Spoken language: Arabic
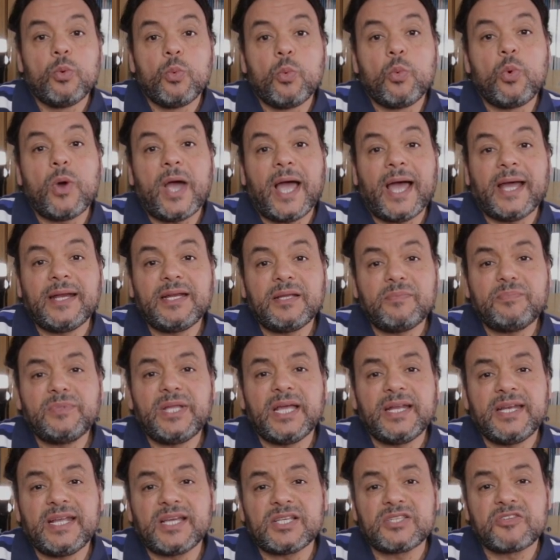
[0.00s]

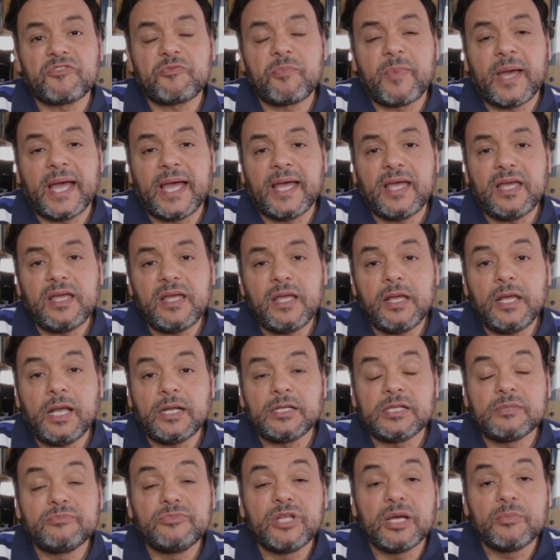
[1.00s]
وهنبدا نعزف معاه
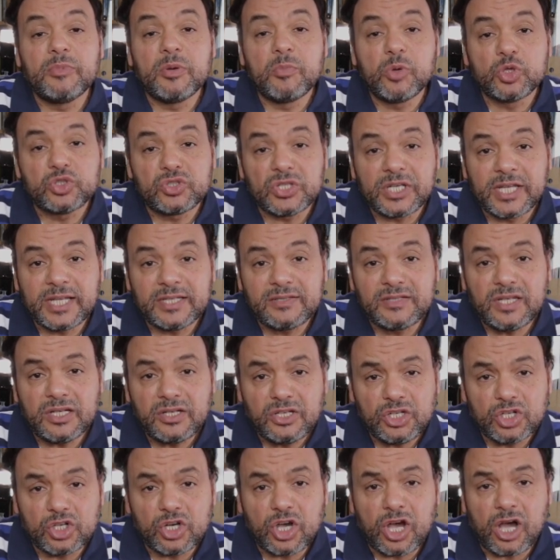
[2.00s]
نبدا ببطء
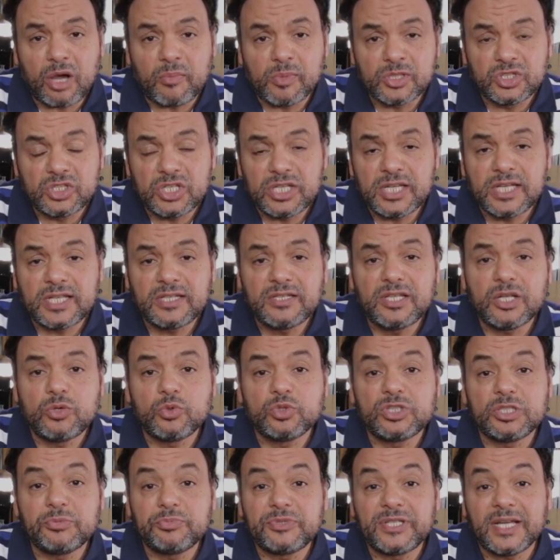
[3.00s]
جدا ايقاع بطيء جدا
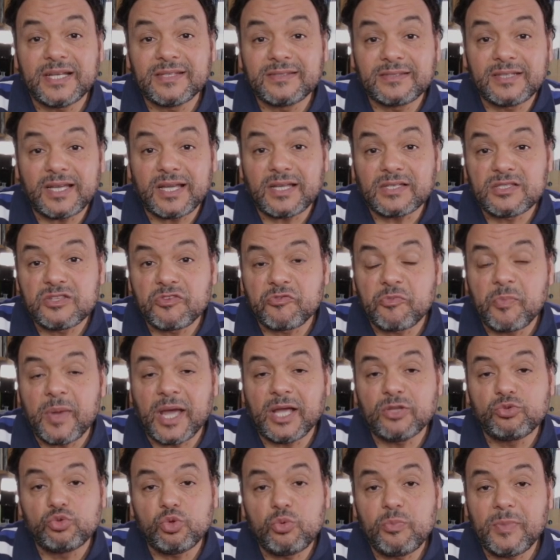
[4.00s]
وتبدا تعزف
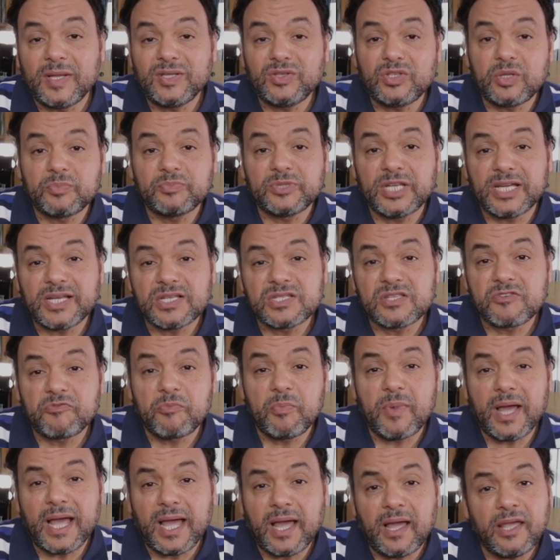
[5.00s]
معاه طول ما انت بتعزف
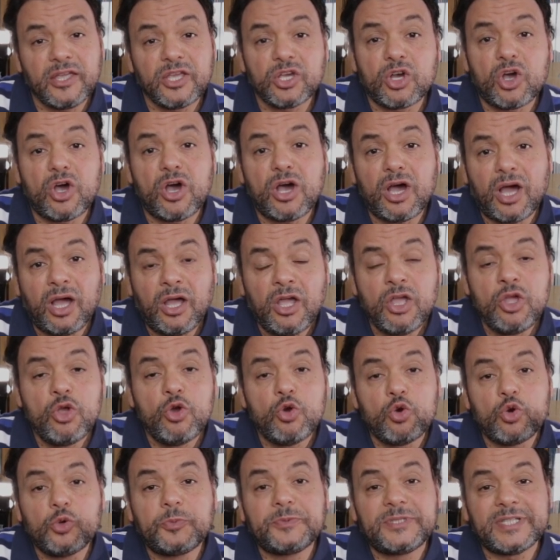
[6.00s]
مع ايقاع
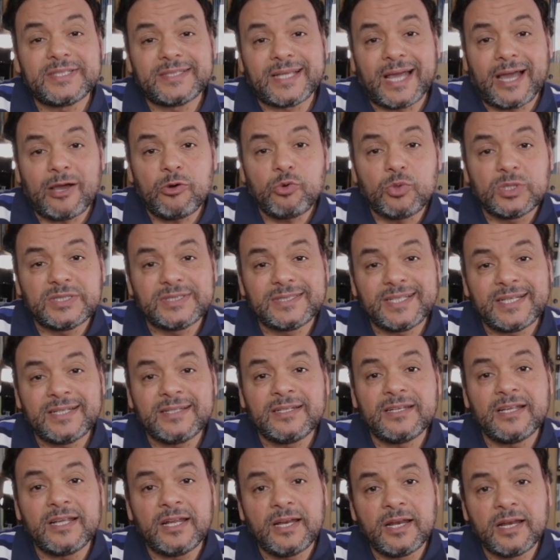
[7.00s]
وبتتعود
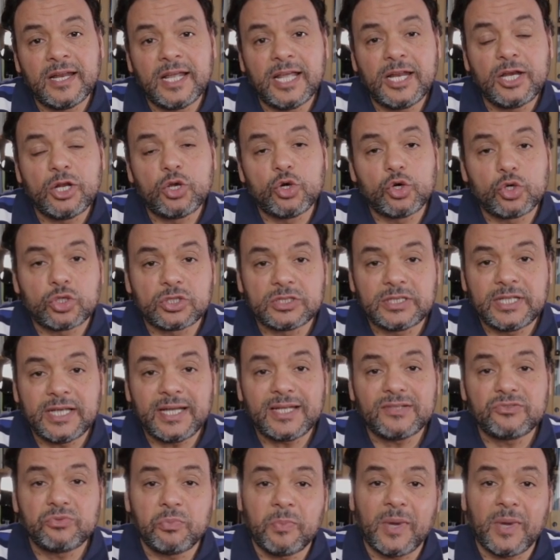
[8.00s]
تنقل
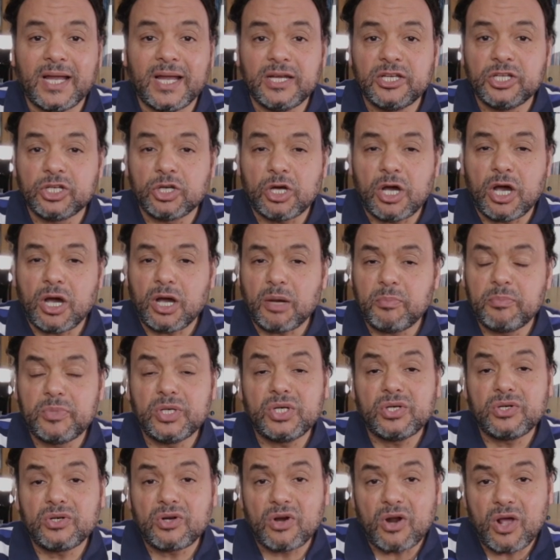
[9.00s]
الكوردات الايقاع
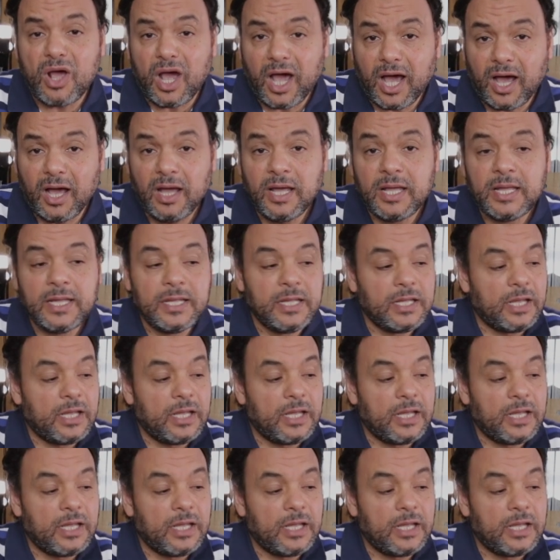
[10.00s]
بالراحه